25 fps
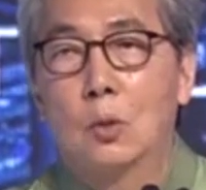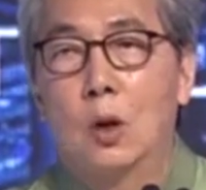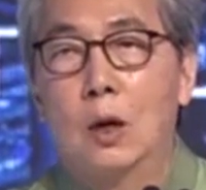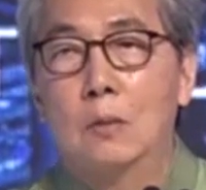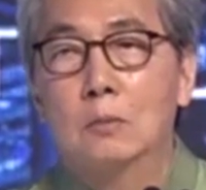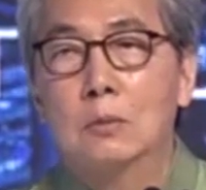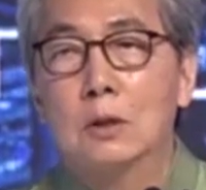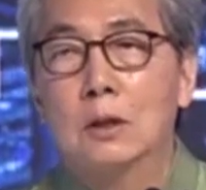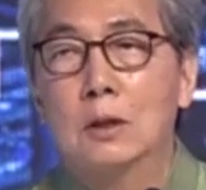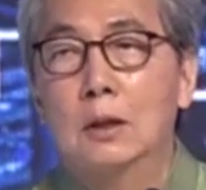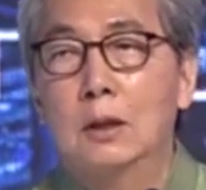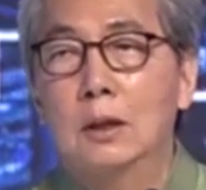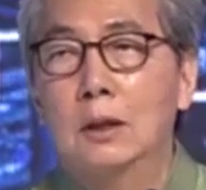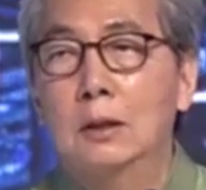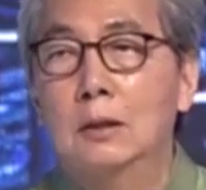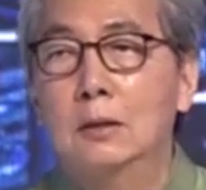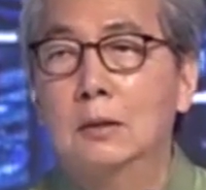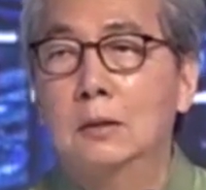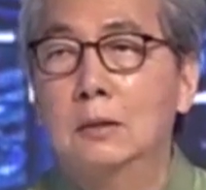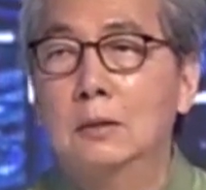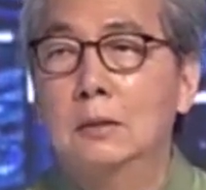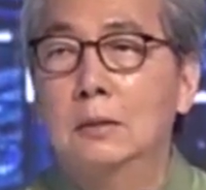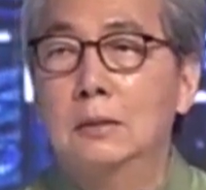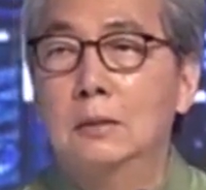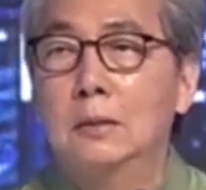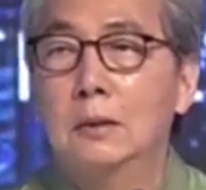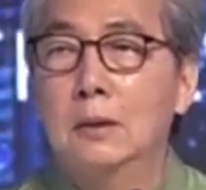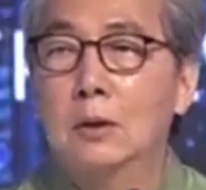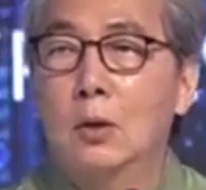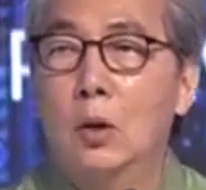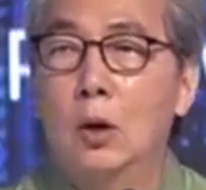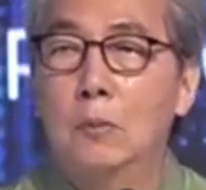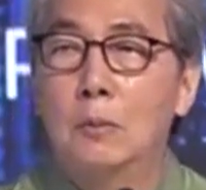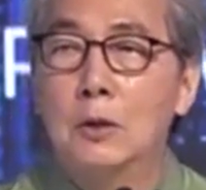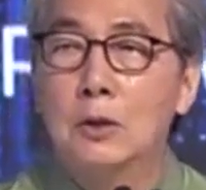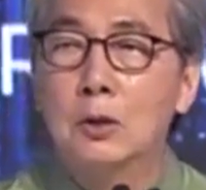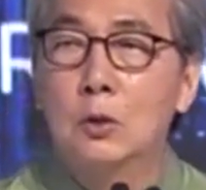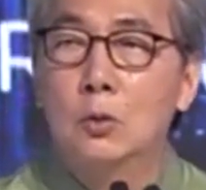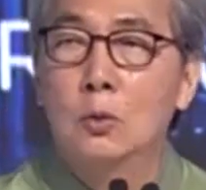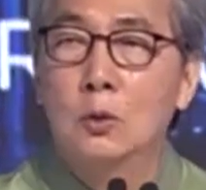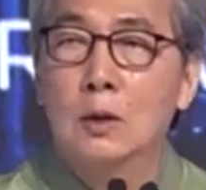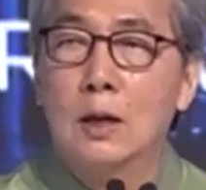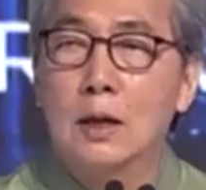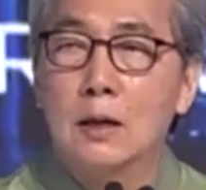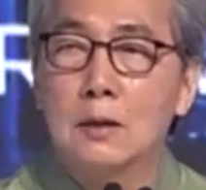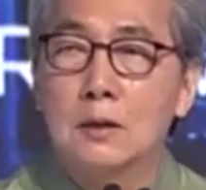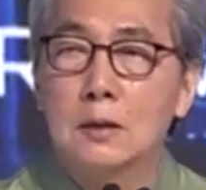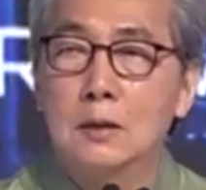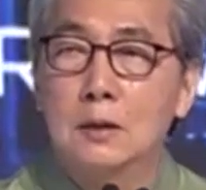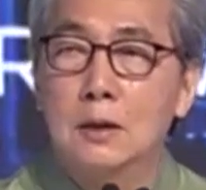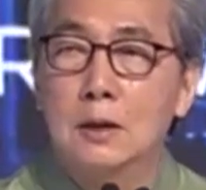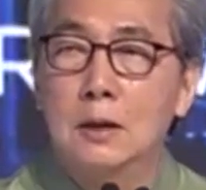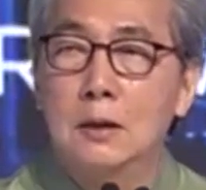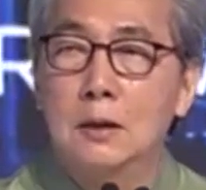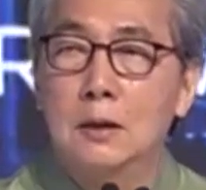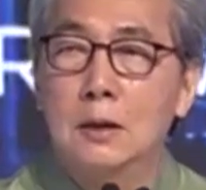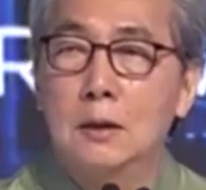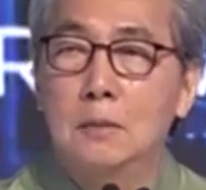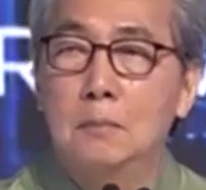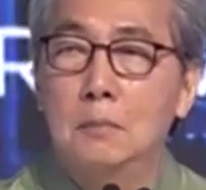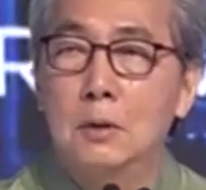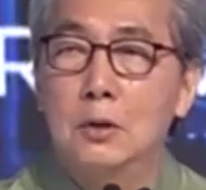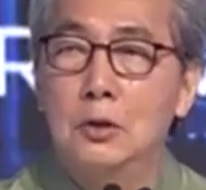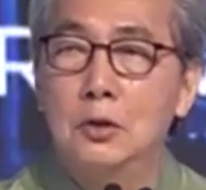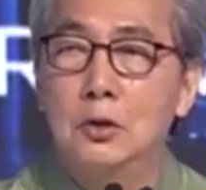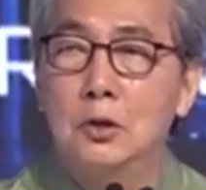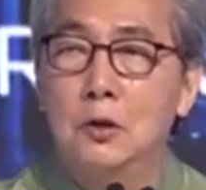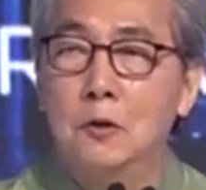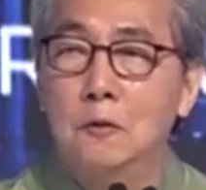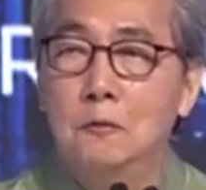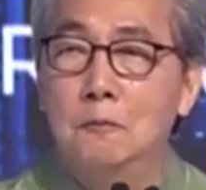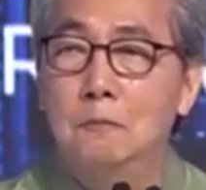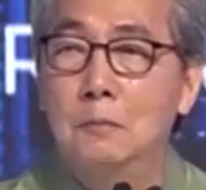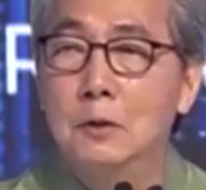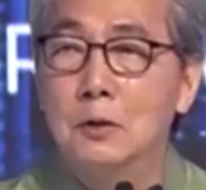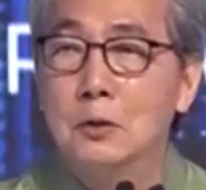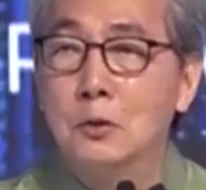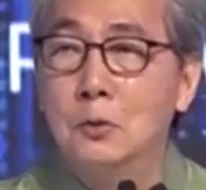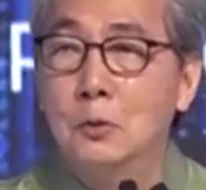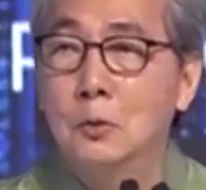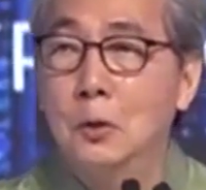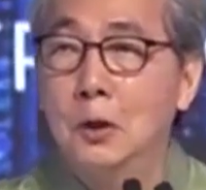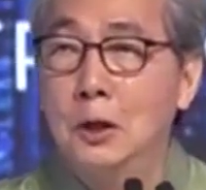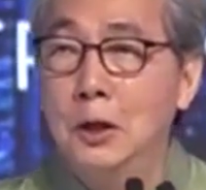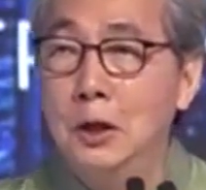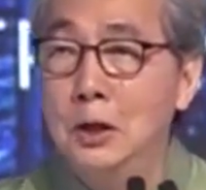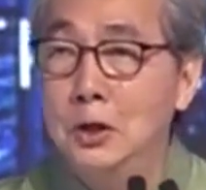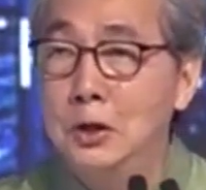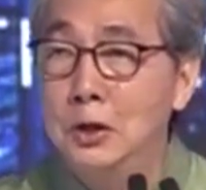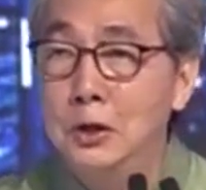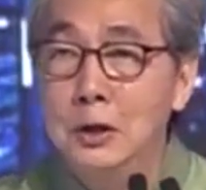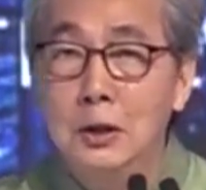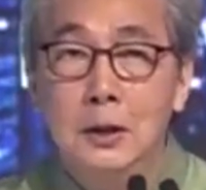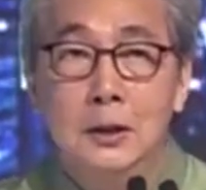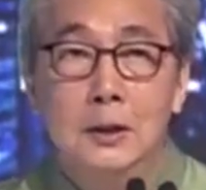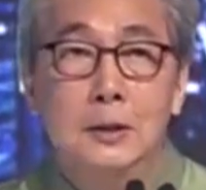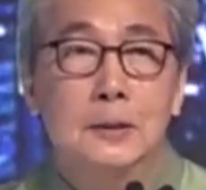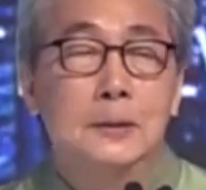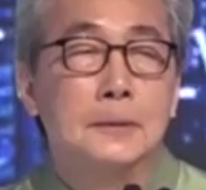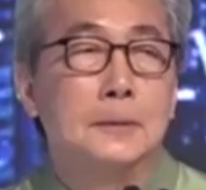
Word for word: ความเจริญและความเป็นศูนย์กลางเศรษฐกิจนั้นมันชิฟมาสู่เอเชีย